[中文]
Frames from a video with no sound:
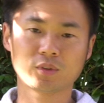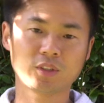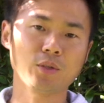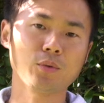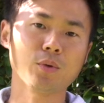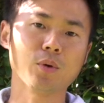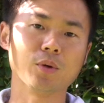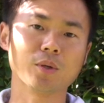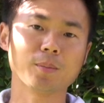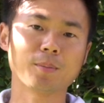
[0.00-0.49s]
订
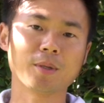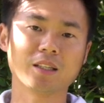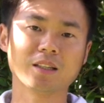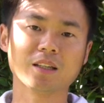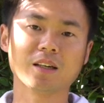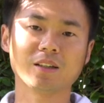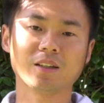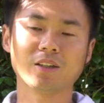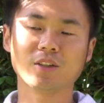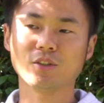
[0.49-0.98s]
阅我的频
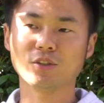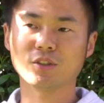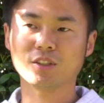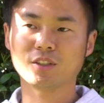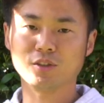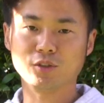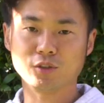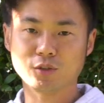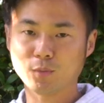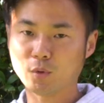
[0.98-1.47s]
道，然后有
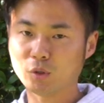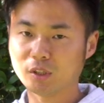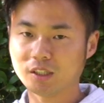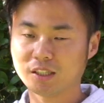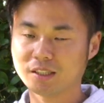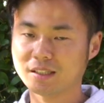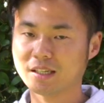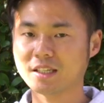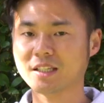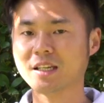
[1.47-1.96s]
有什么问题
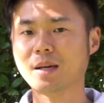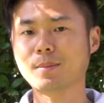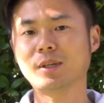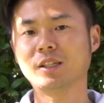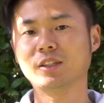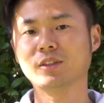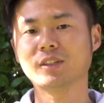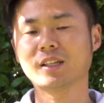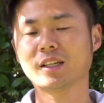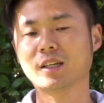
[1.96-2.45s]
可以在下面
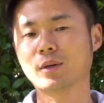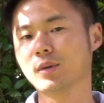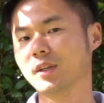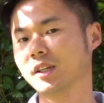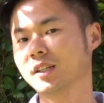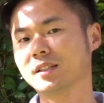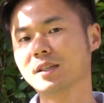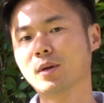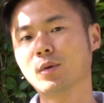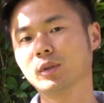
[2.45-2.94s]
留言给我，也
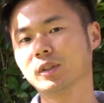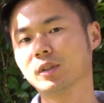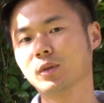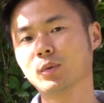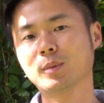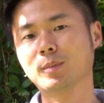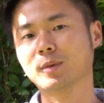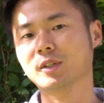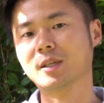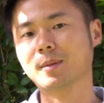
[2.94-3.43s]
可以在我的
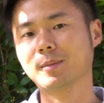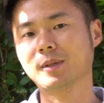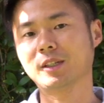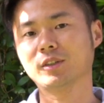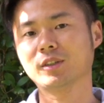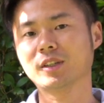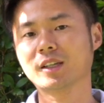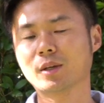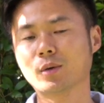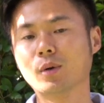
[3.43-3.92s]
微博下面
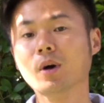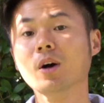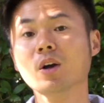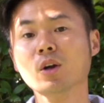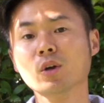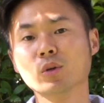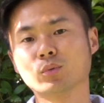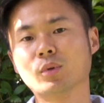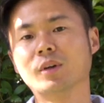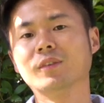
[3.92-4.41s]
留言给我，
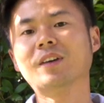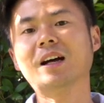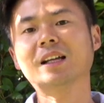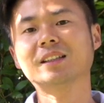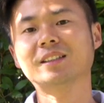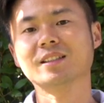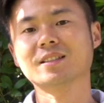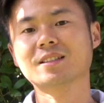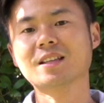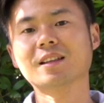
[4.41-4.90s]
转发
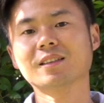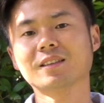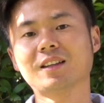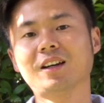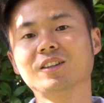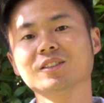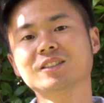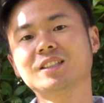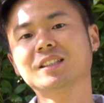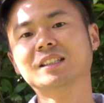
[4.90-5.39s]
点赞，
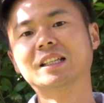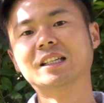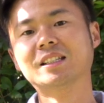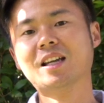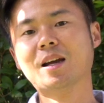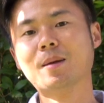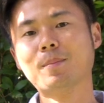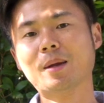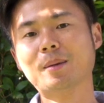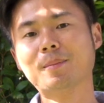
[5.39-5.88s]
好，谢谢大
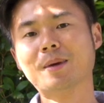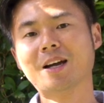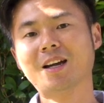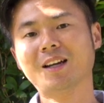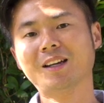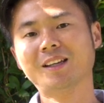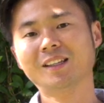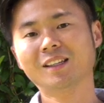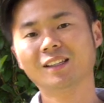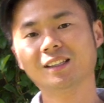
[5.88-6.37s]
家，拜
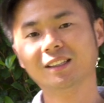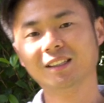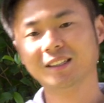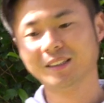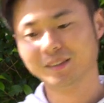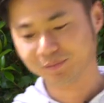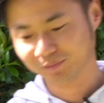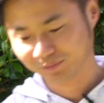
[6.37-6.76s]
拜。